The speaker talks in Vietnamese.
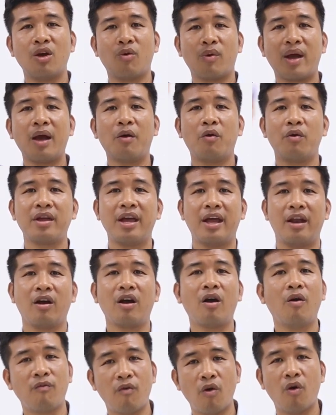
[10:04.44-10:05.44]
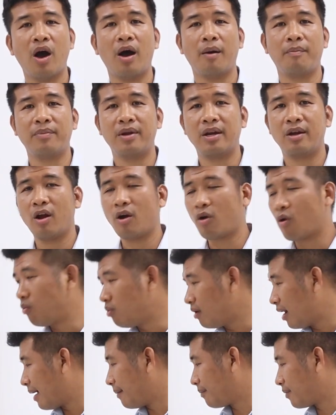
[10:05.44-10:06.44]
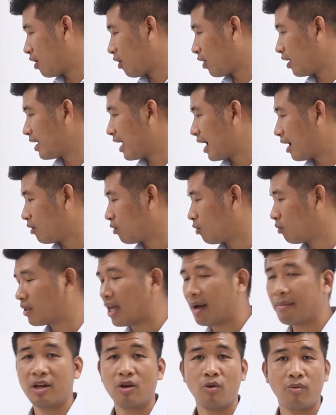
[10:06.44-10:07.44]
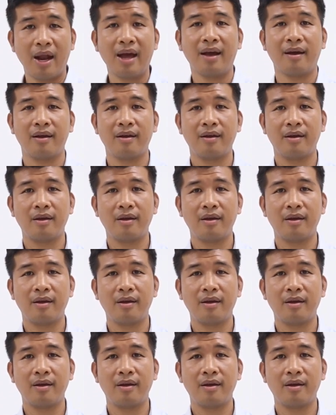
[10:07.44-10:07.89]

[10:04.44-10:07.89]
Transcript: chiều cao của nhà nó không phù hợp thì nó cũng làm cho cái nhà của chúng ta bị rung lắc